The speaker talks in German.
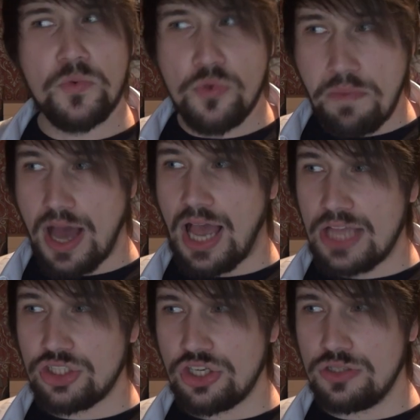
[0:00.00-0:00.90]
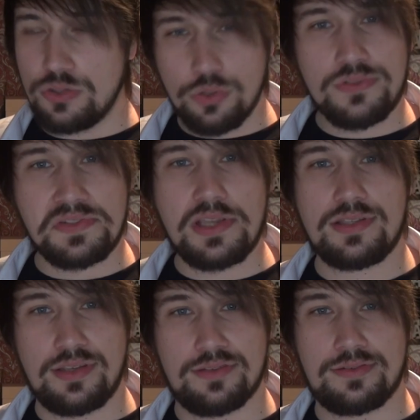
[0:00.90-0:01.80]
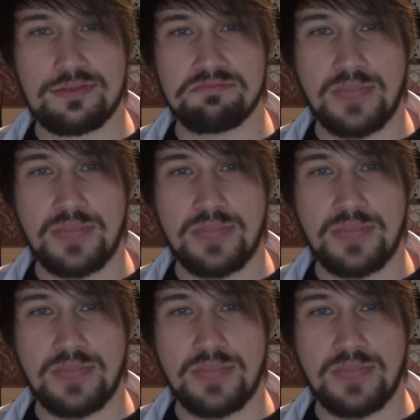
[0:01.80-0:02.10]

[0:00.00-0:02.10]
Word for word: überraschend lustig ist.